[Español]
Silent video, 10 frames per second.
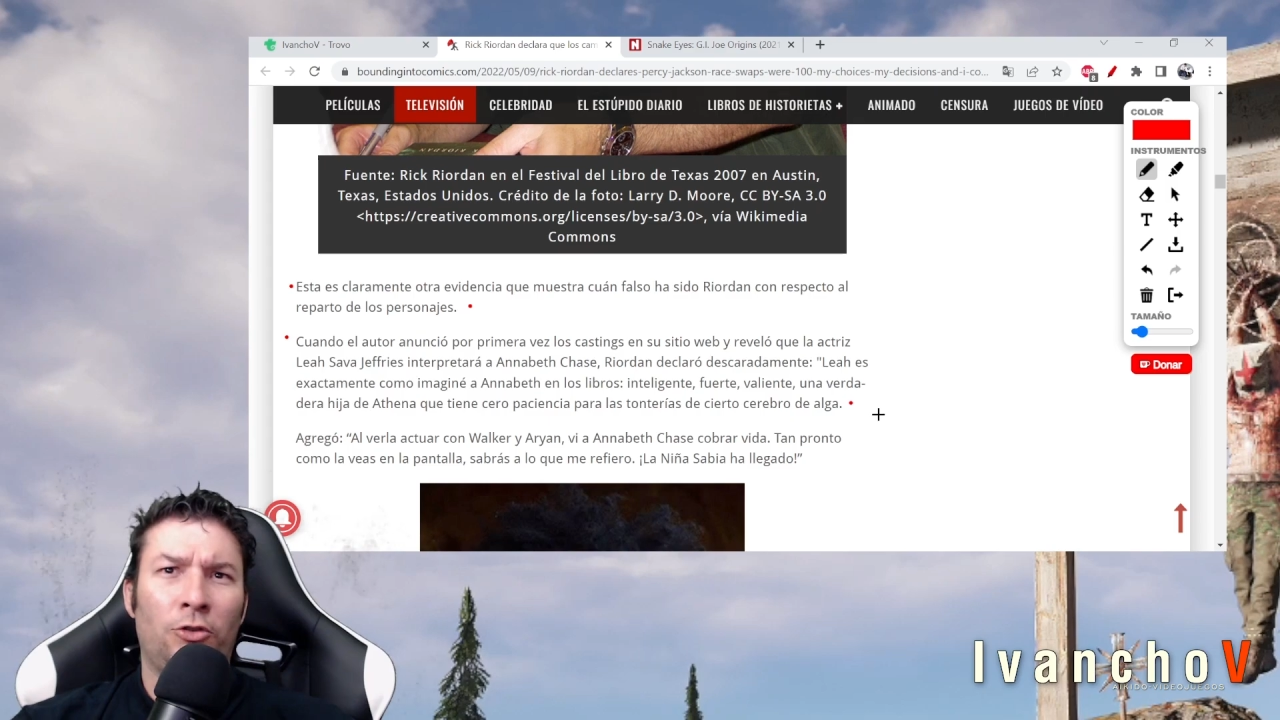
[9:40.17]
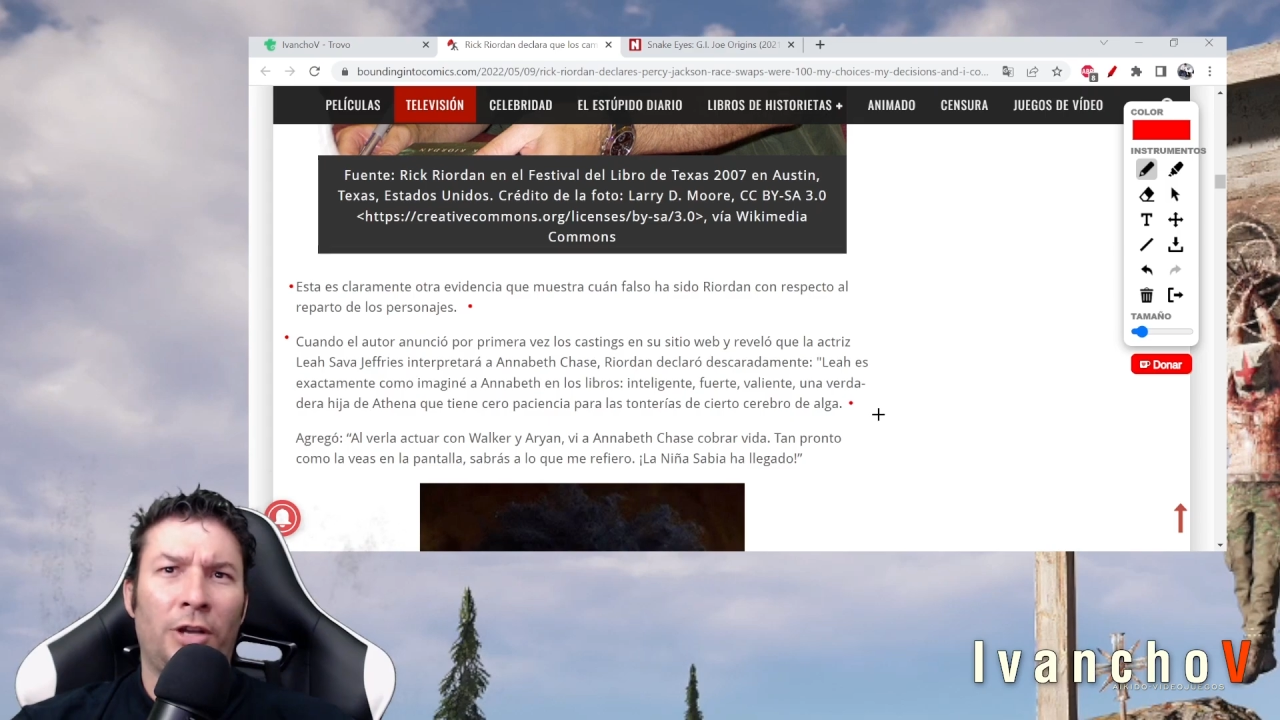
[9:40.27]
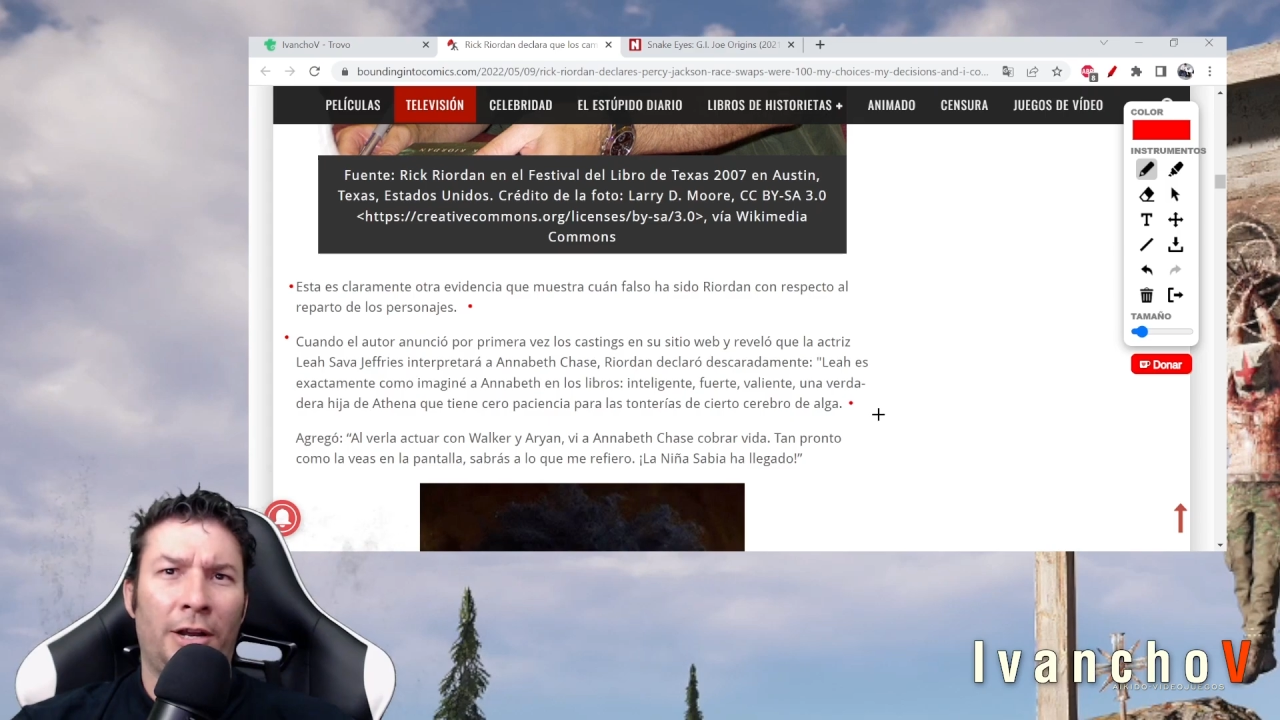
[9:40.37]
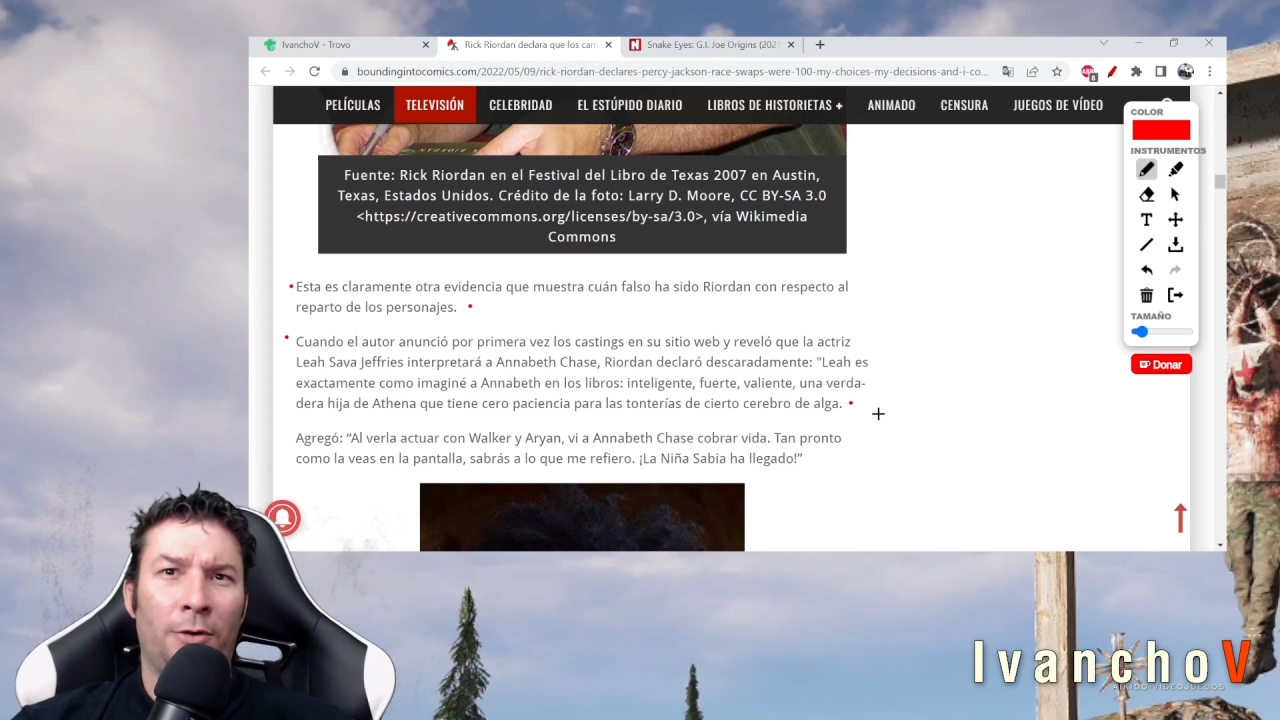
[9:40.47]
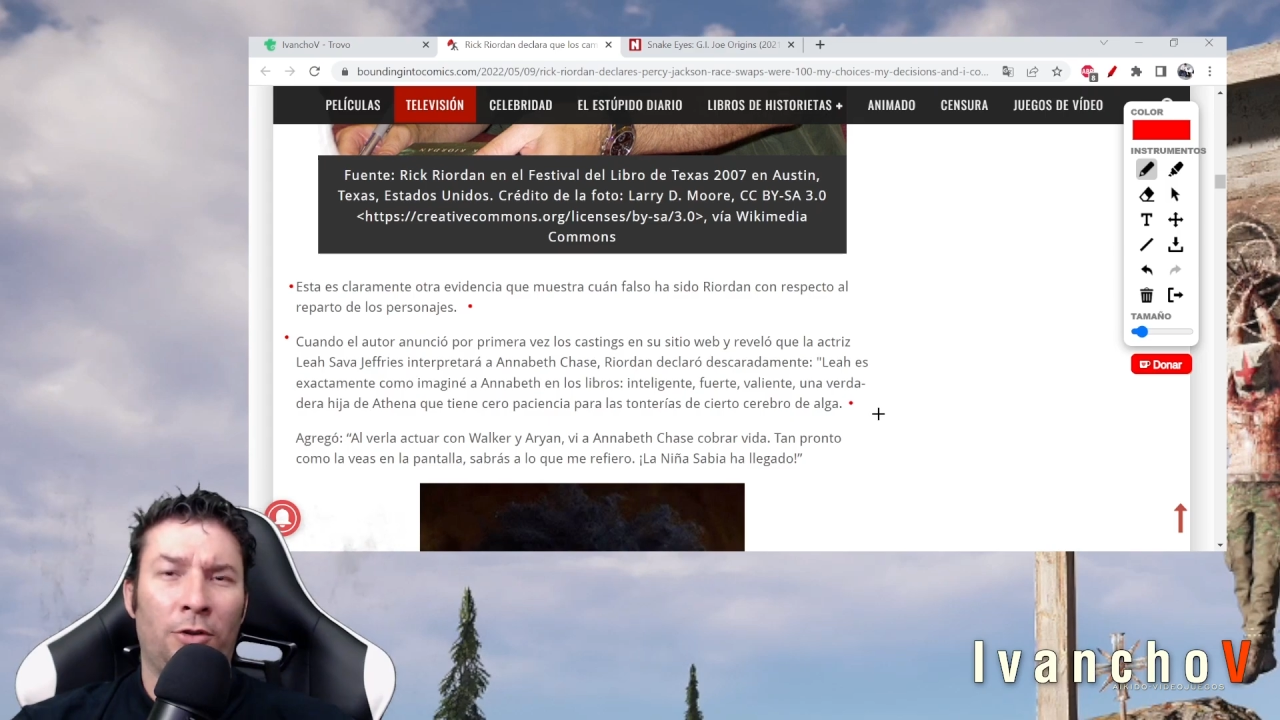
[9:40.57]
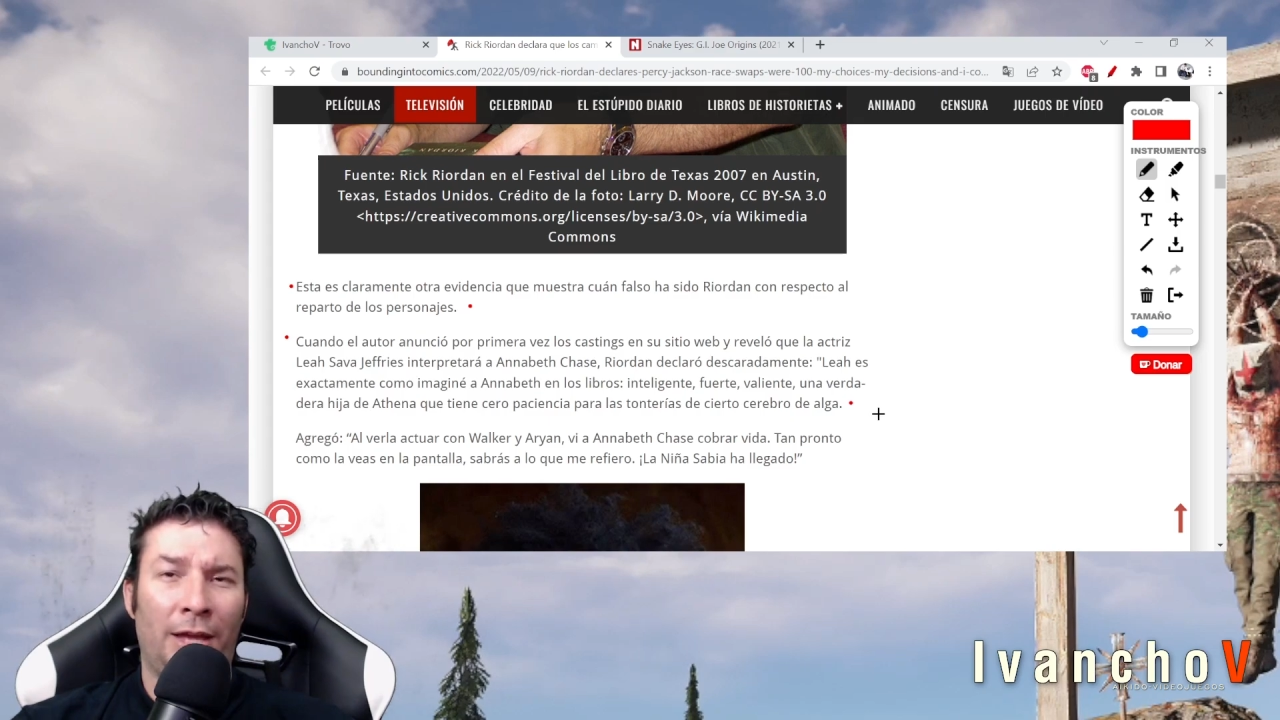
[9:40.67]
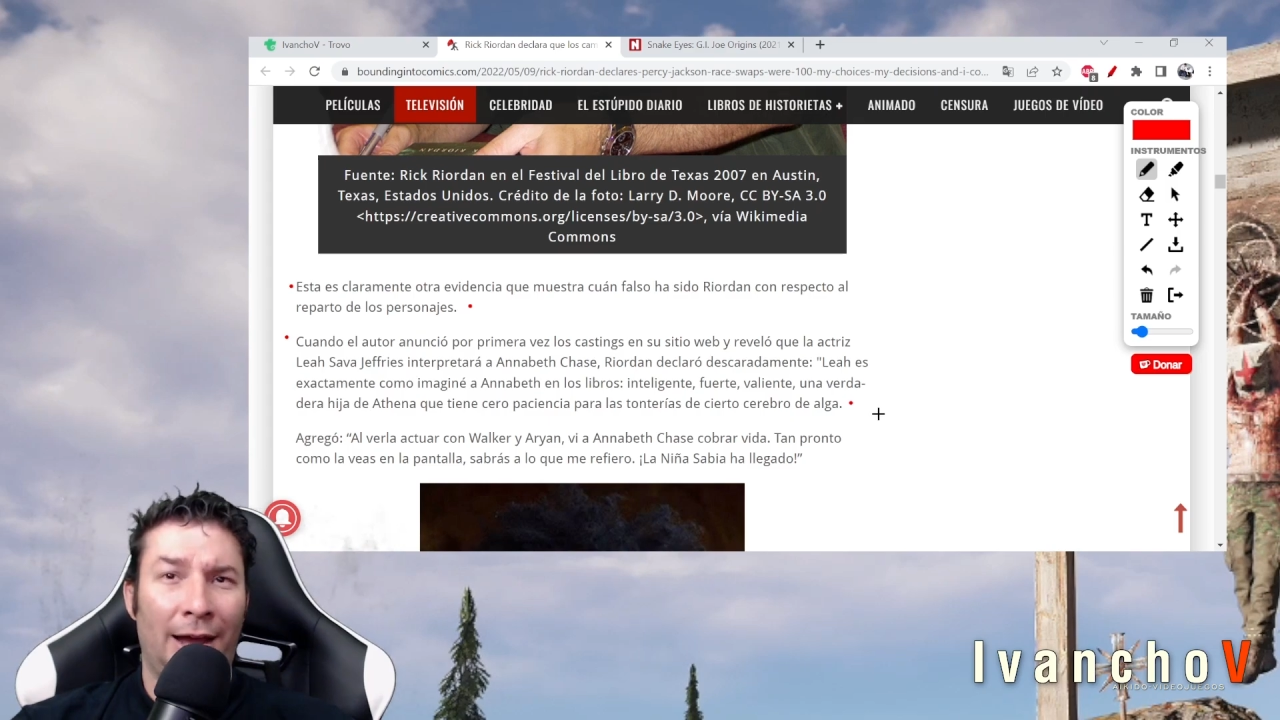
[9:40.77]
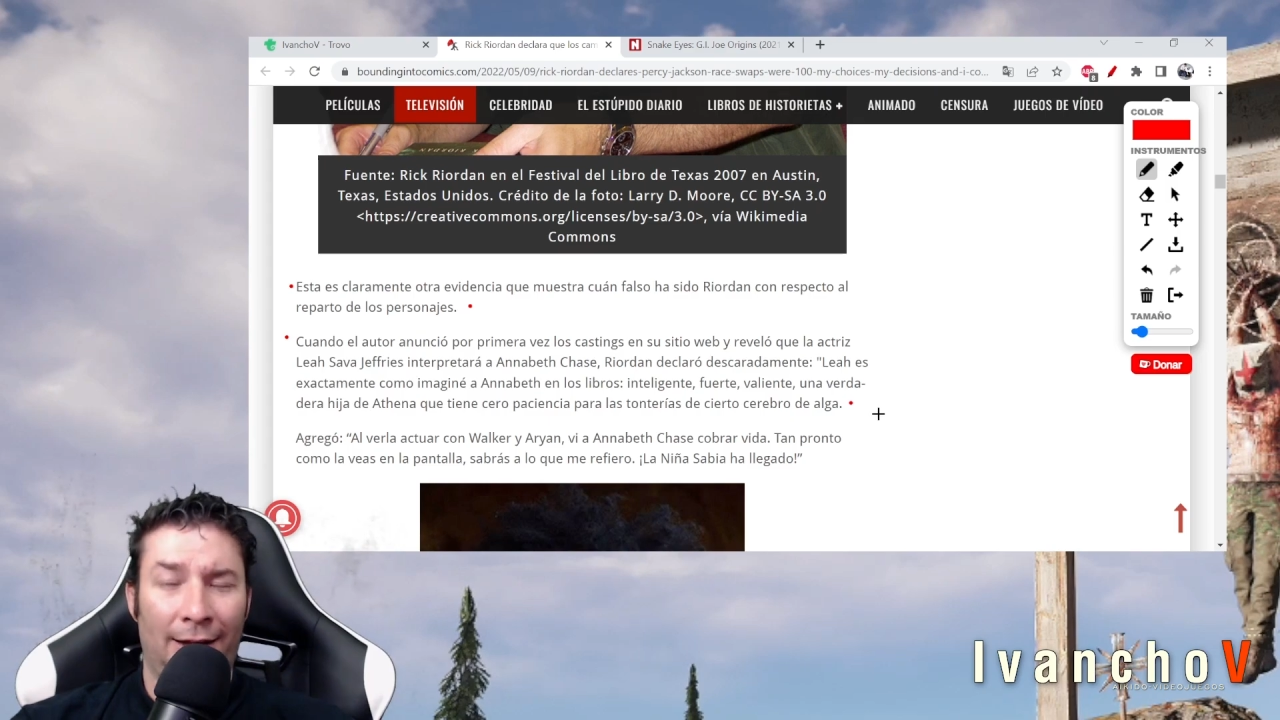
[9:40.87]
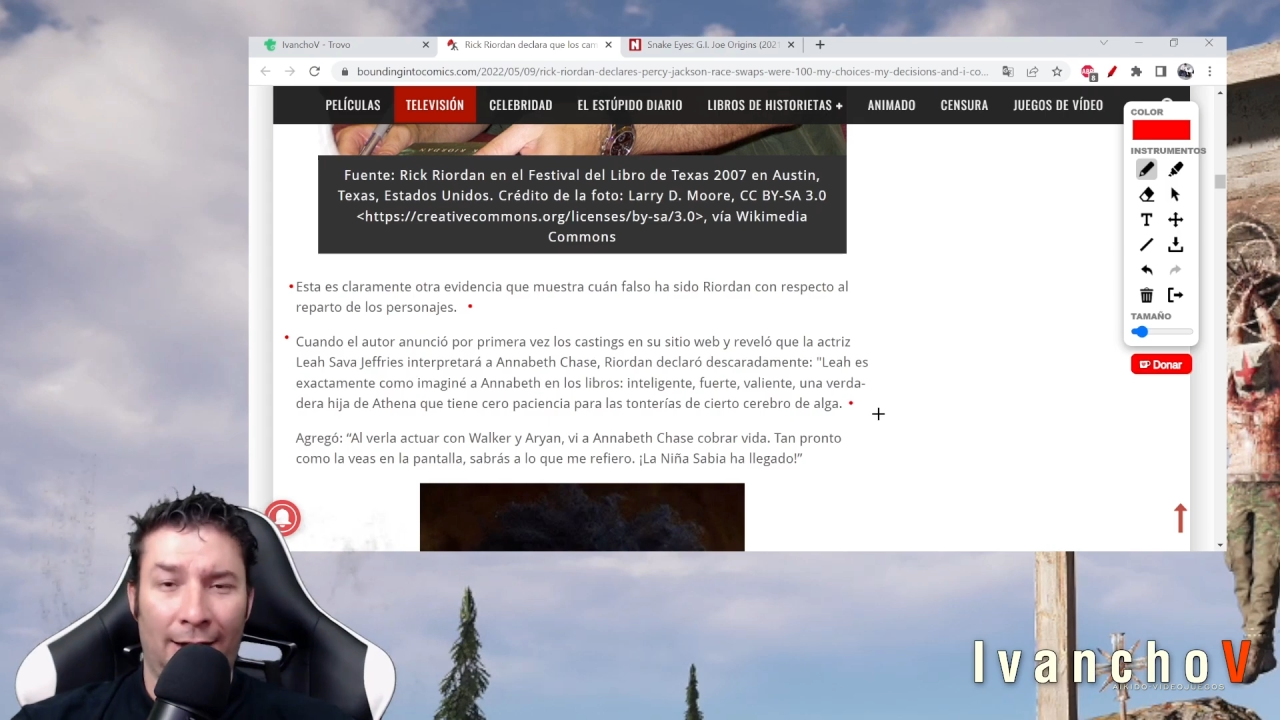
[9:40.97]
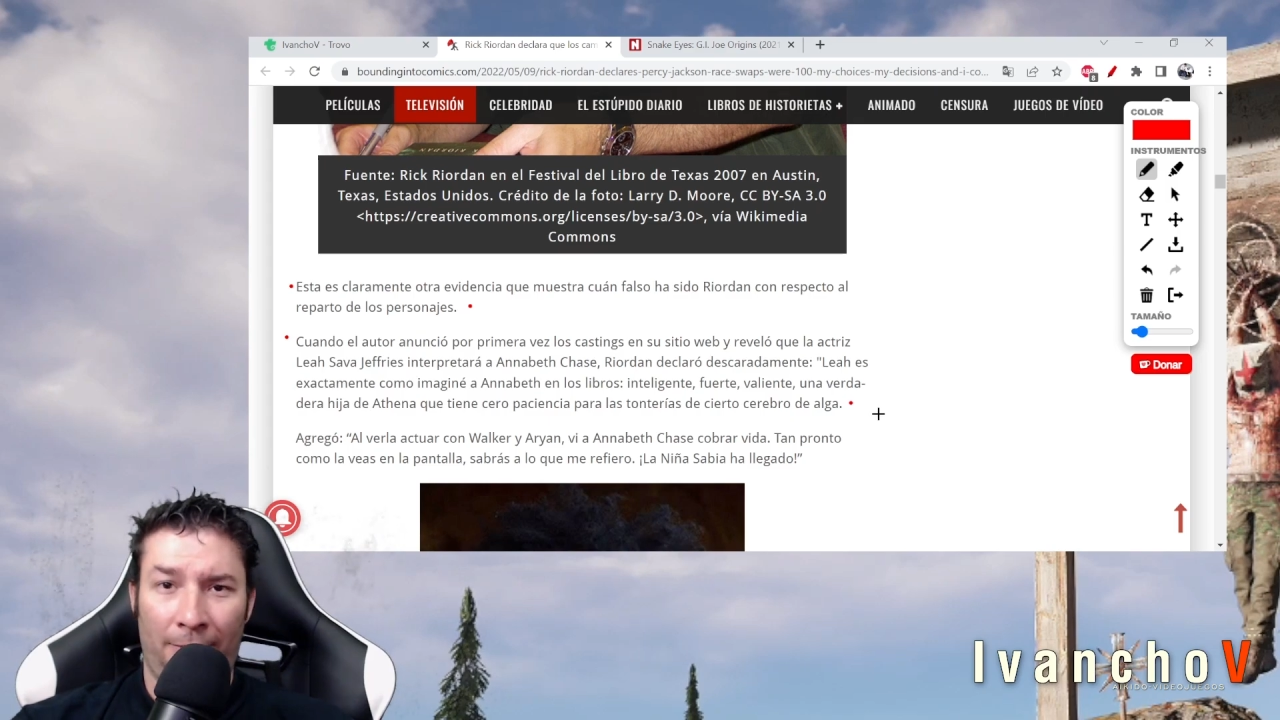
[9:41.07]
cerebros de
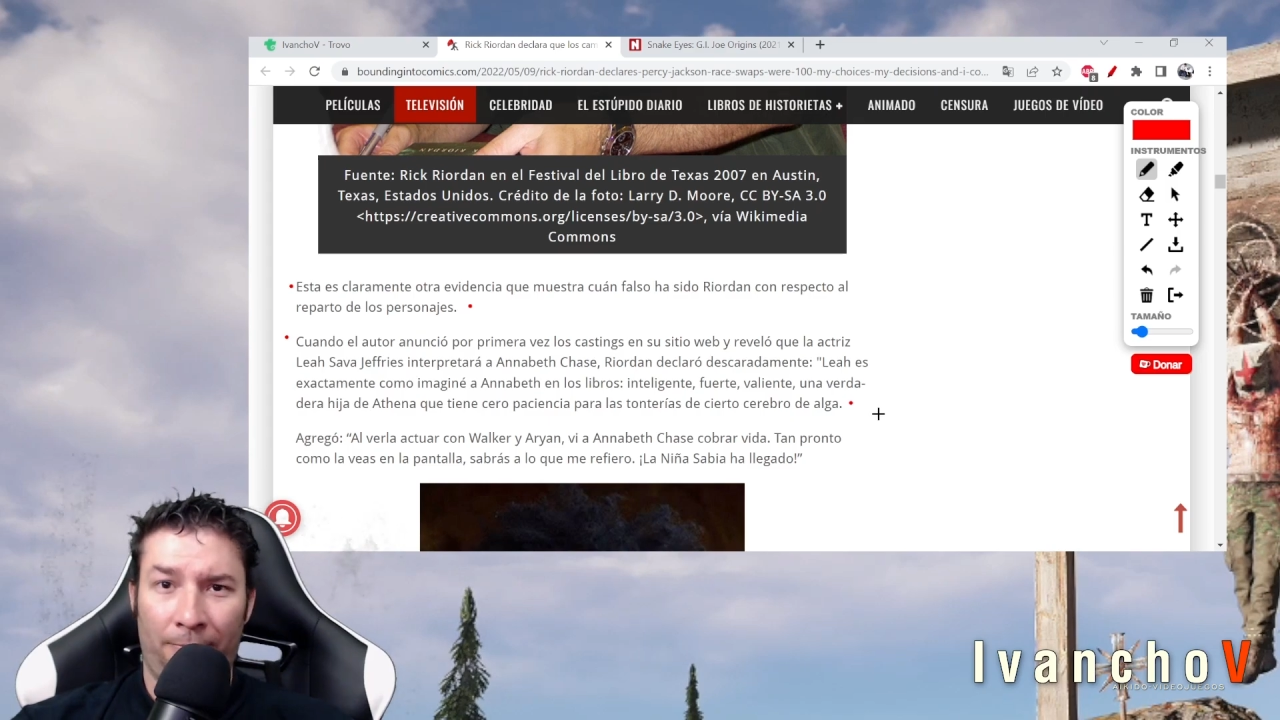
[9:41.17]
alga.